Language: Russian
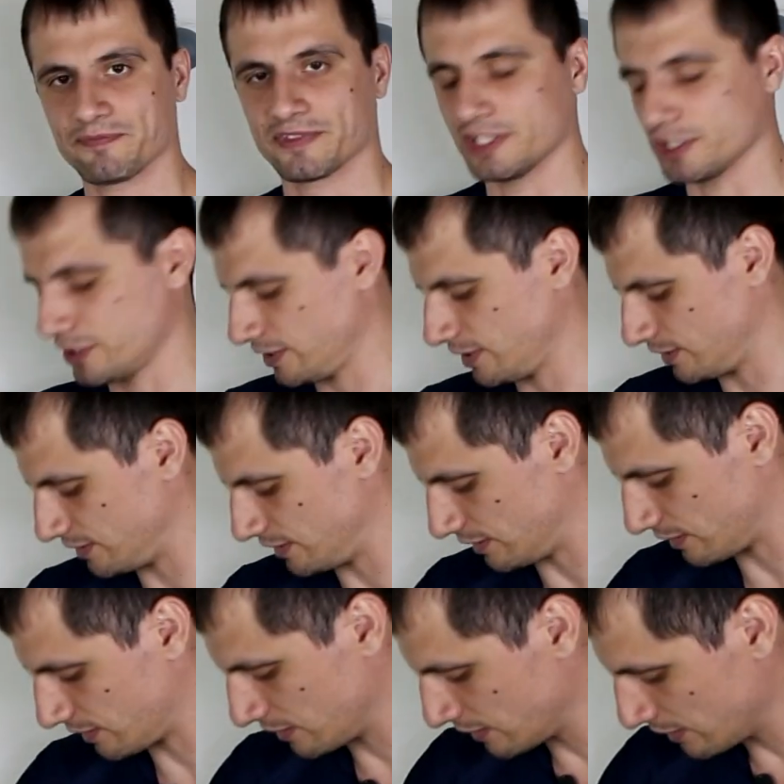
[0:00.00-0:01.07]
нашей
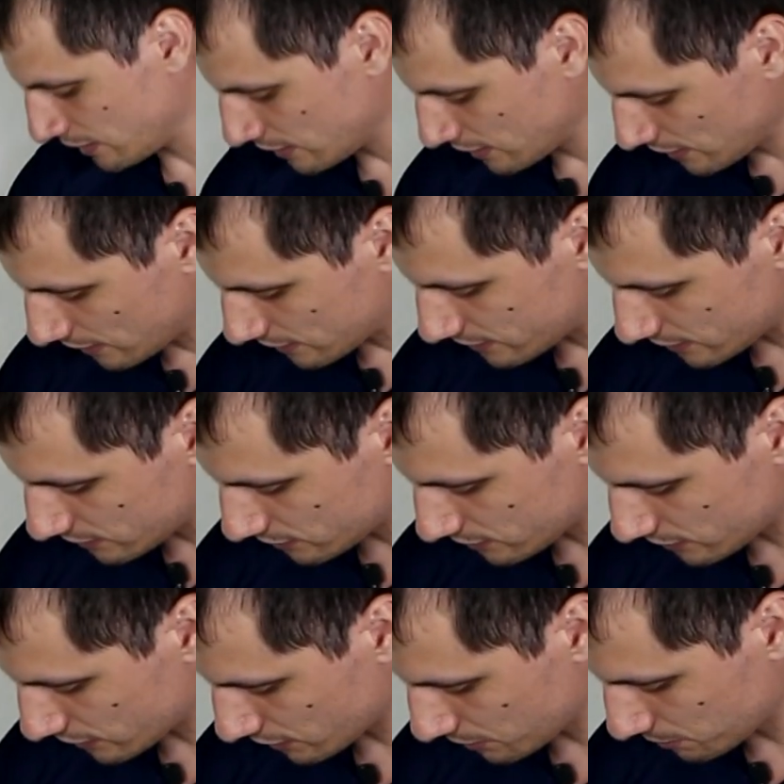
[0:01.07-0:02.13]
котельной. С этой
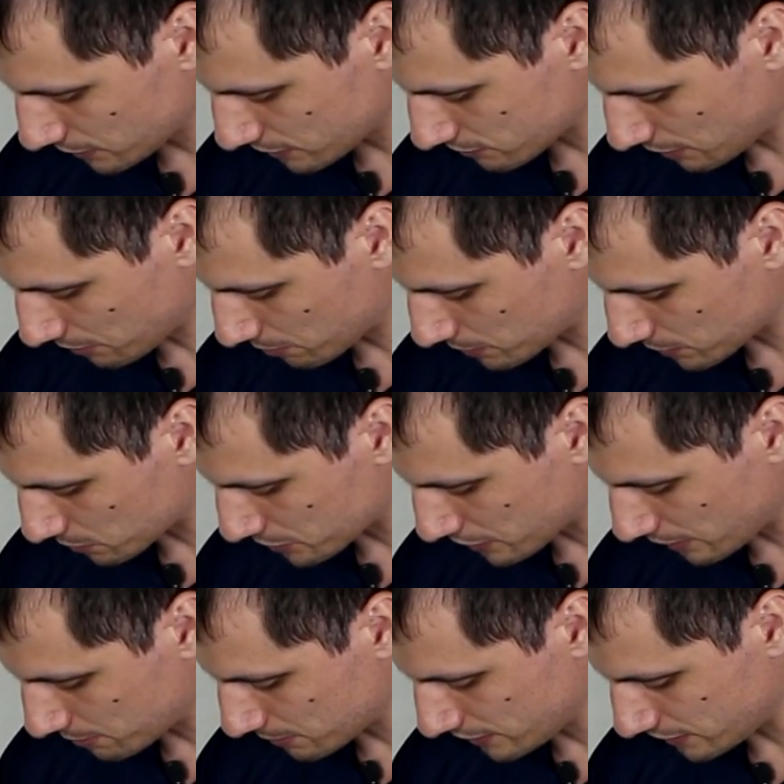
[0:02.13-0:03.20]
стороны мы с вами
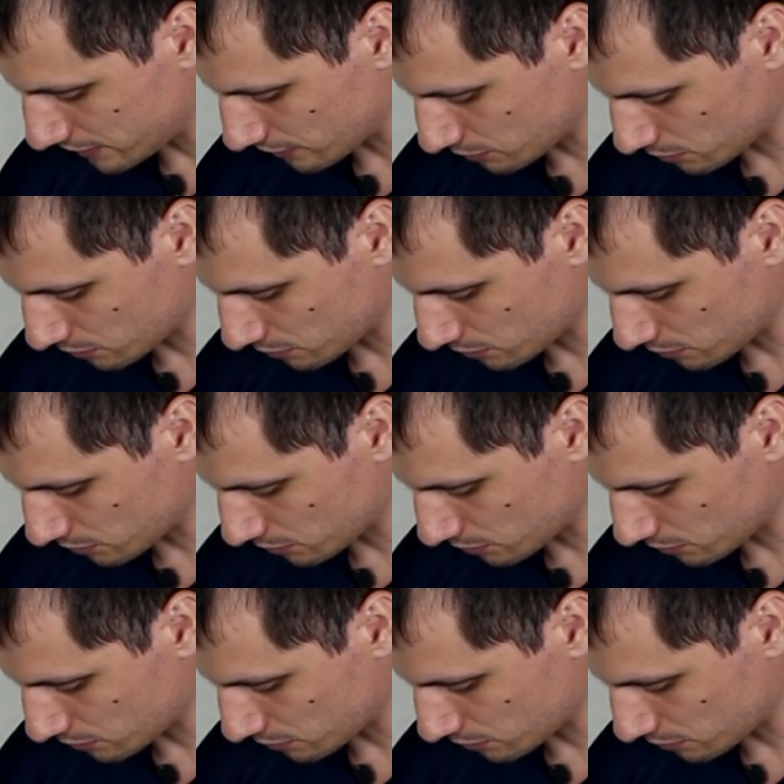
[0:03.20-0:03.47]
подключаем линию,